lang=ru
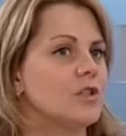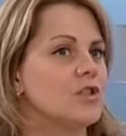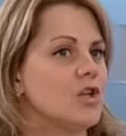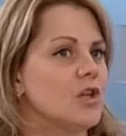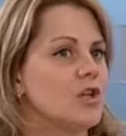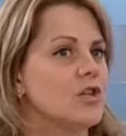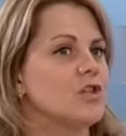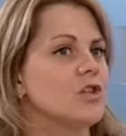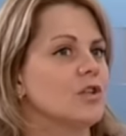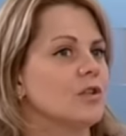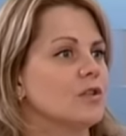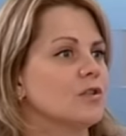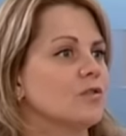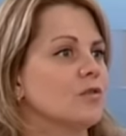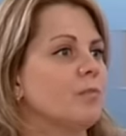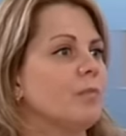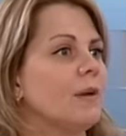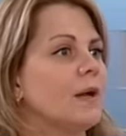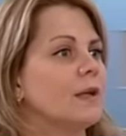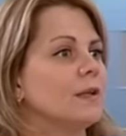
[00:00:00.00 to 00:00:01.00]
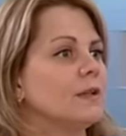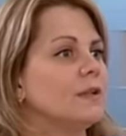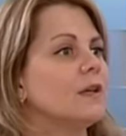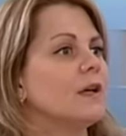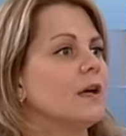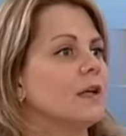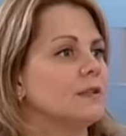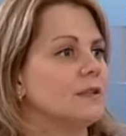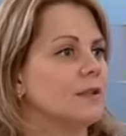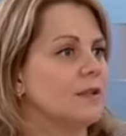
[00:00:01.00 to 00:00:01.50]
чаще наступает
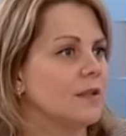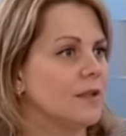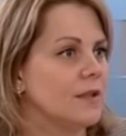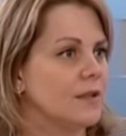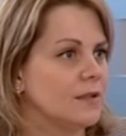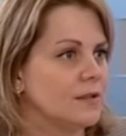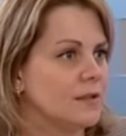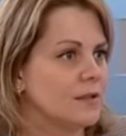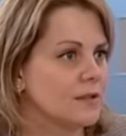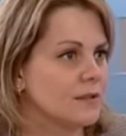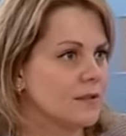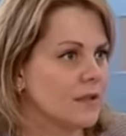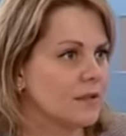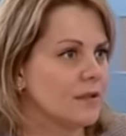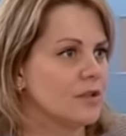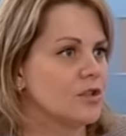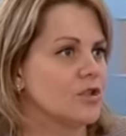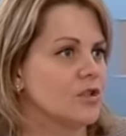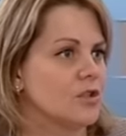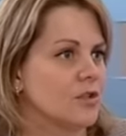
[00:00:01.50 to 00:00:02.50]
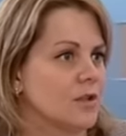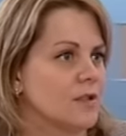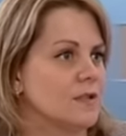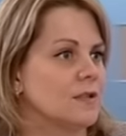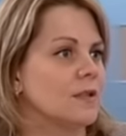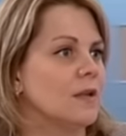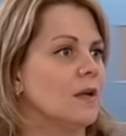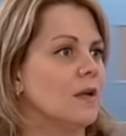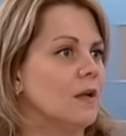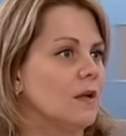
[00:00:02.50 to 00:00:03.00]
дыхательная недостаточность,